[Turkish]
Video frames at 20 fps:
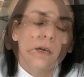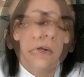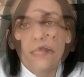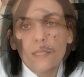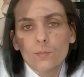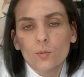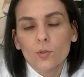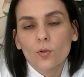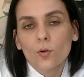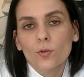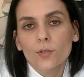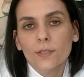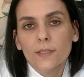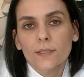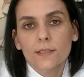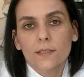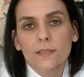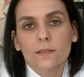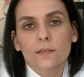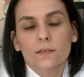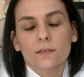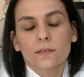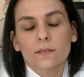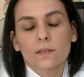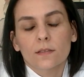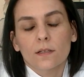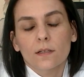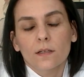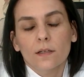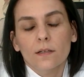2017
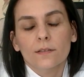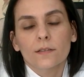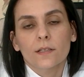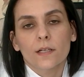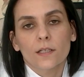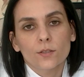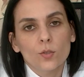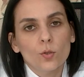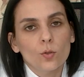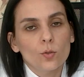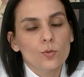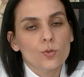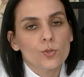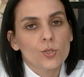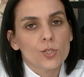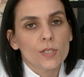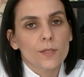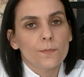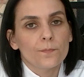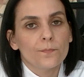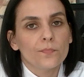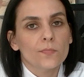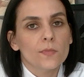yılında radyoloji,